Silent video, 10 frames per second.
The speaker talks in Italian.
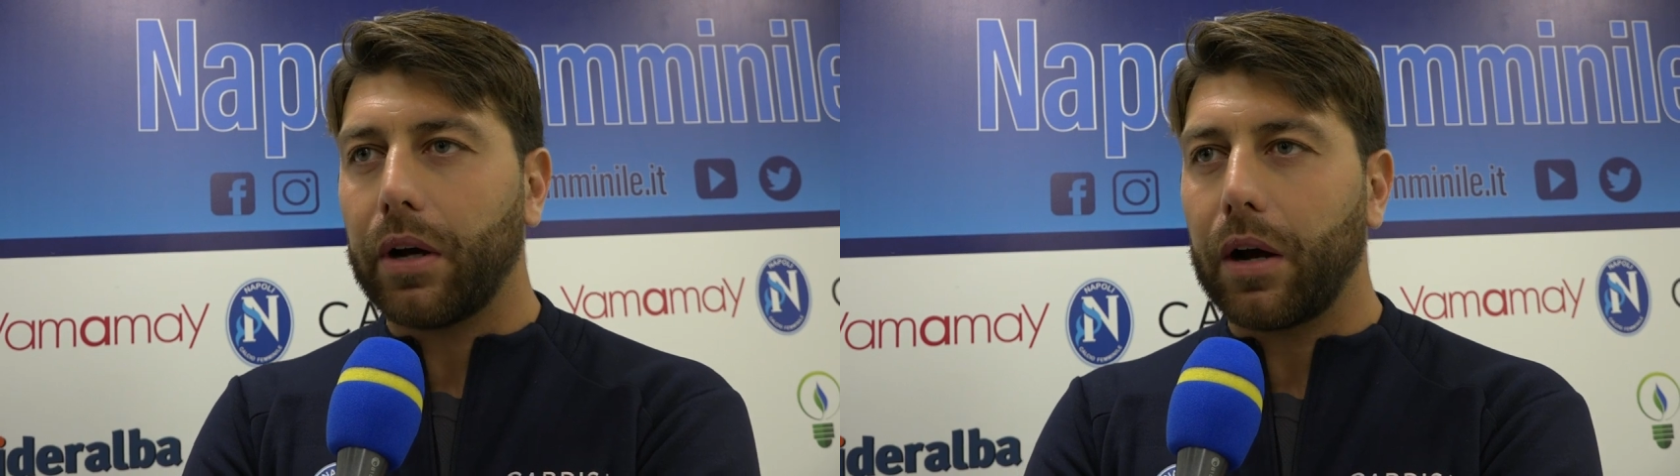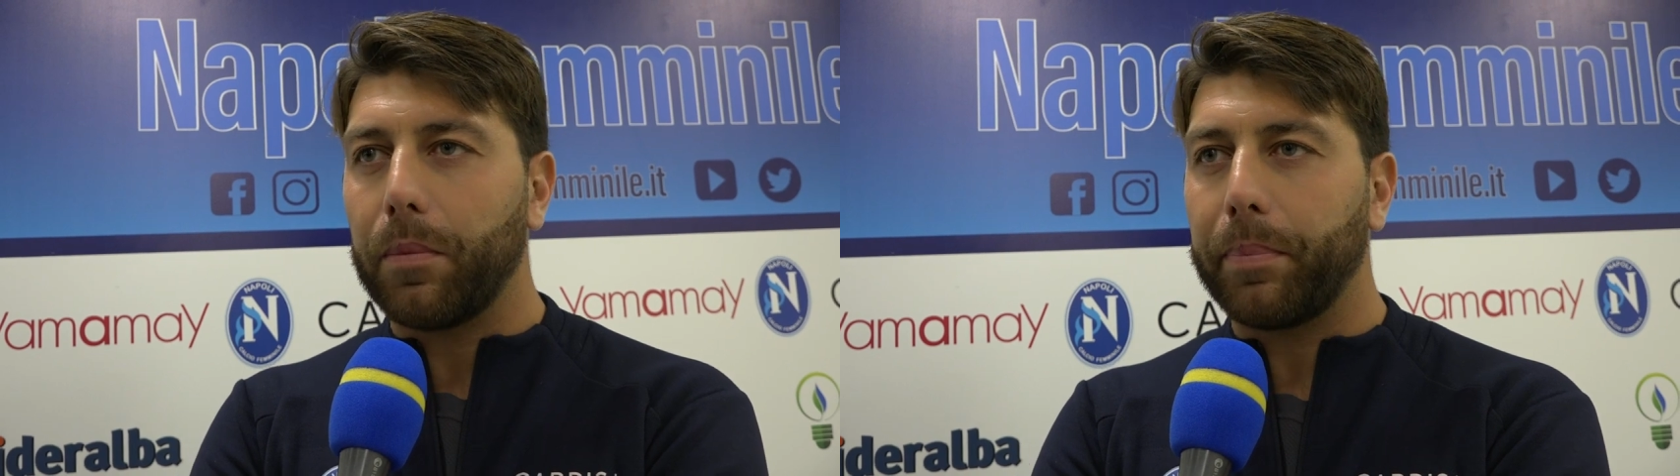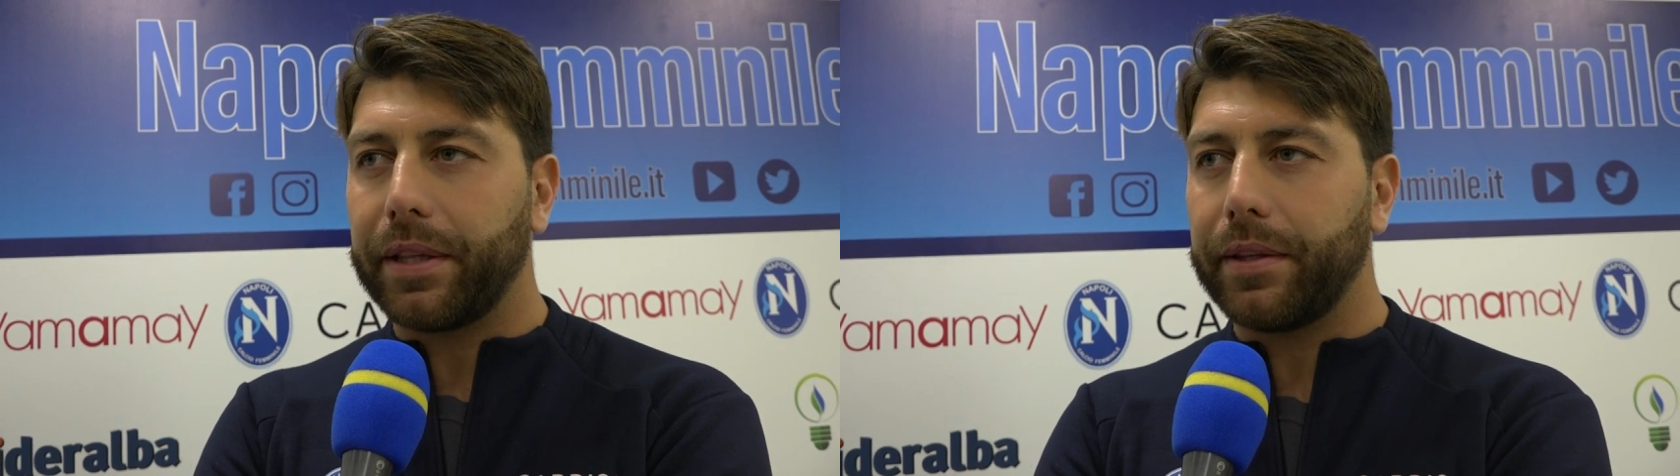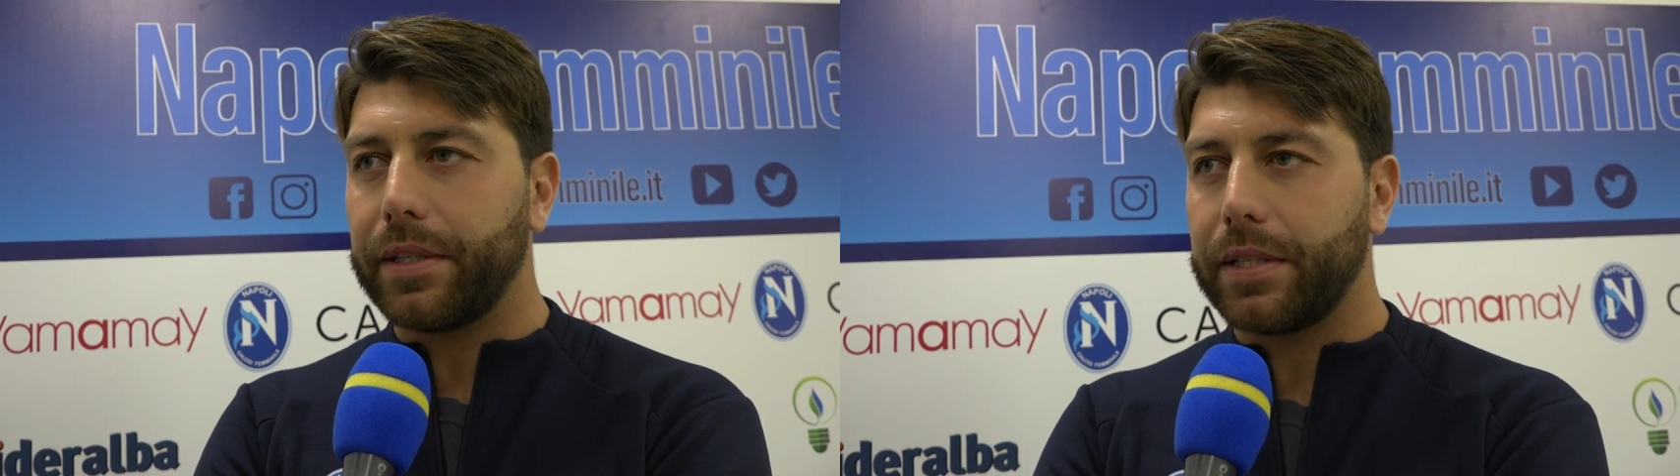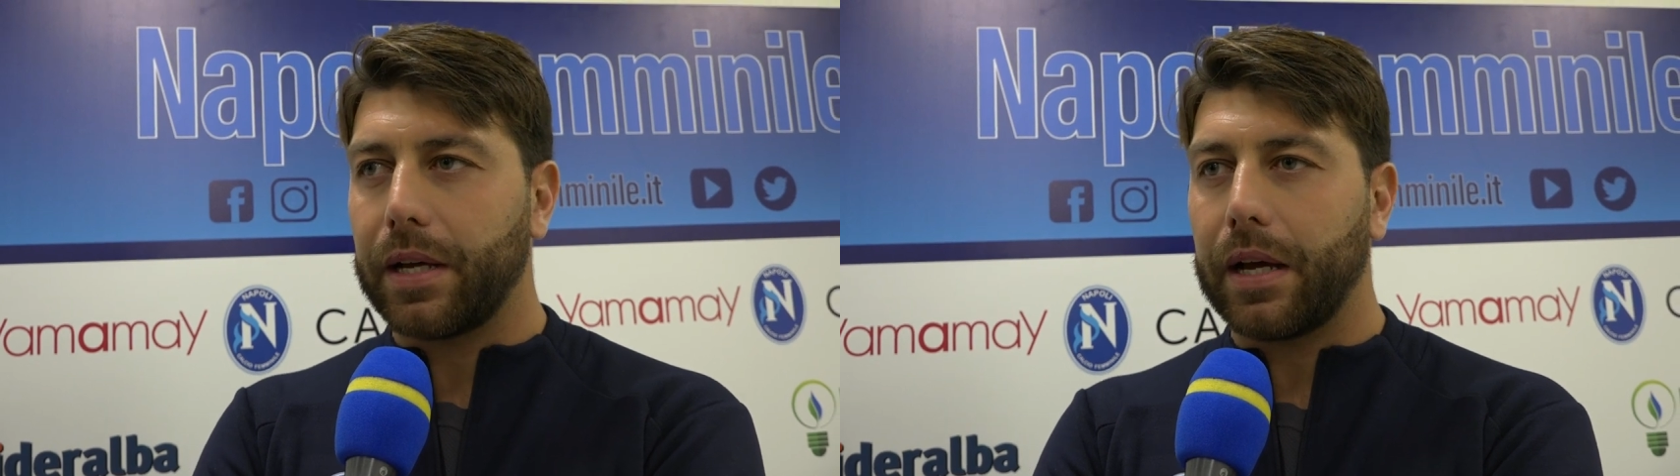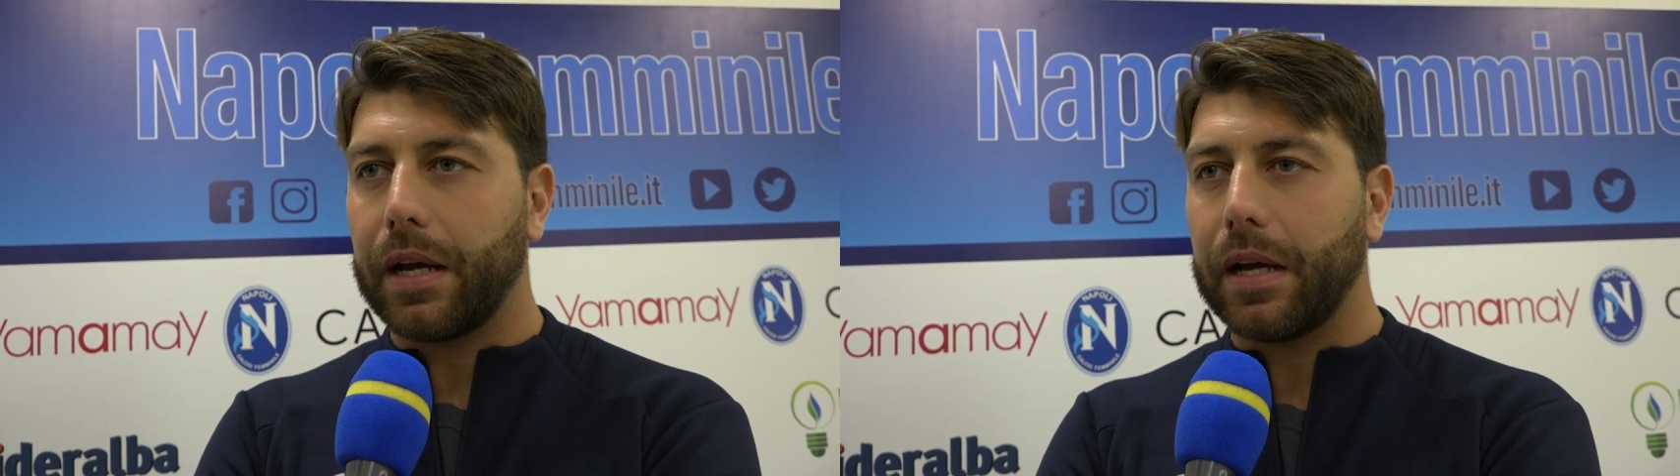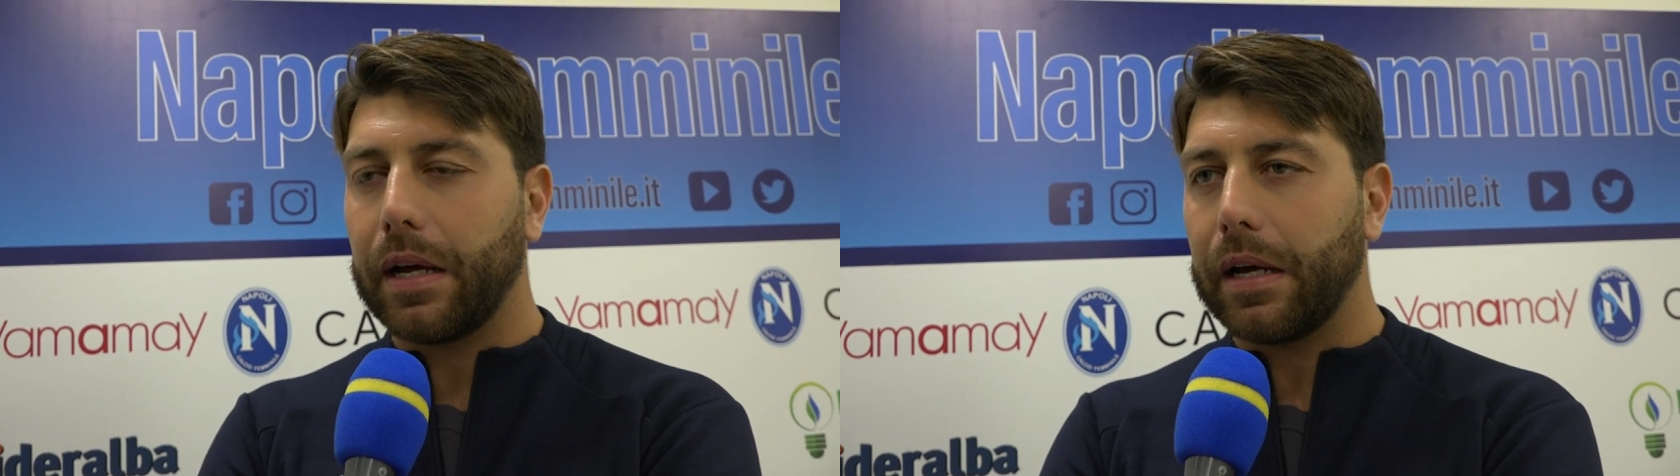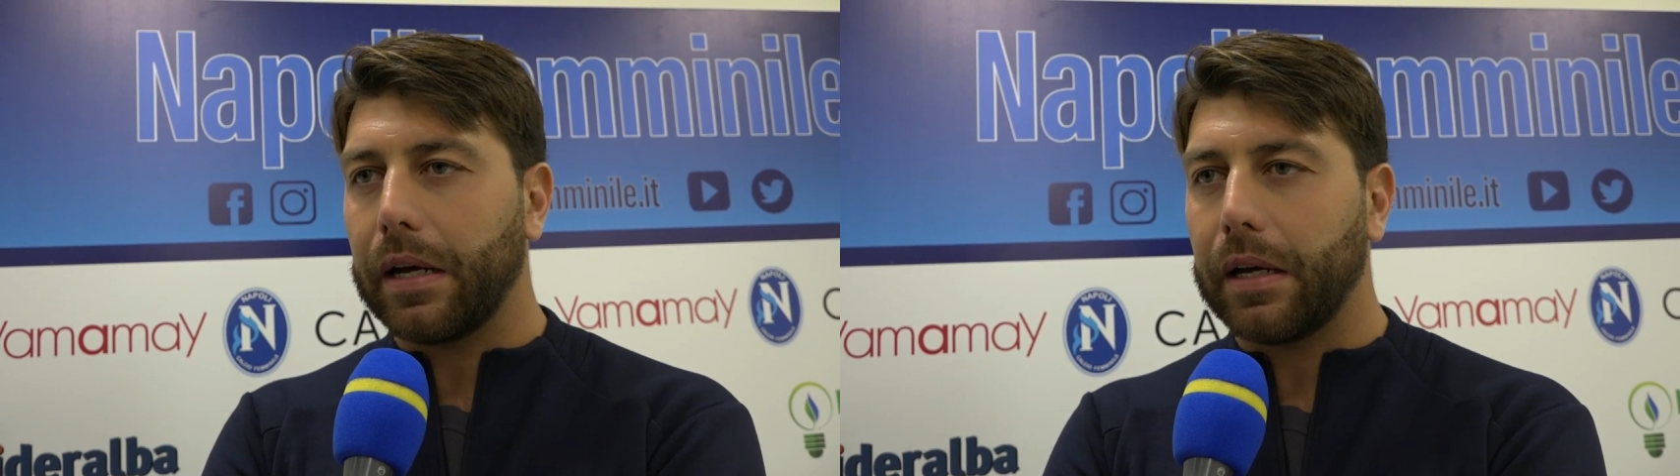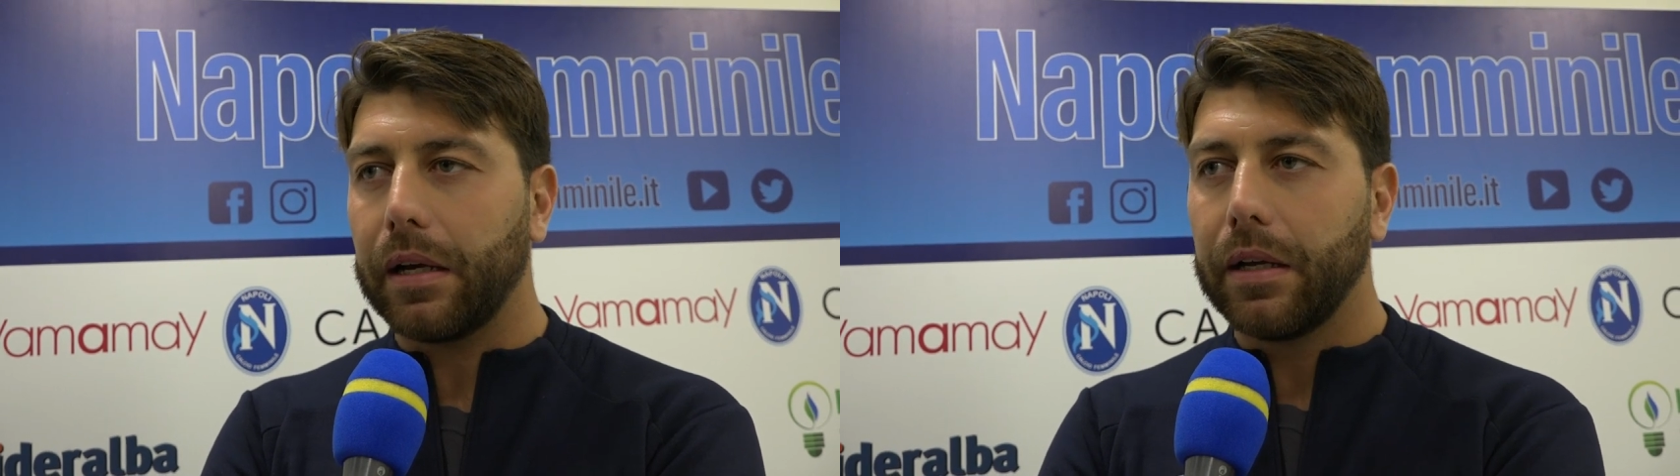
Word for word: una compattezza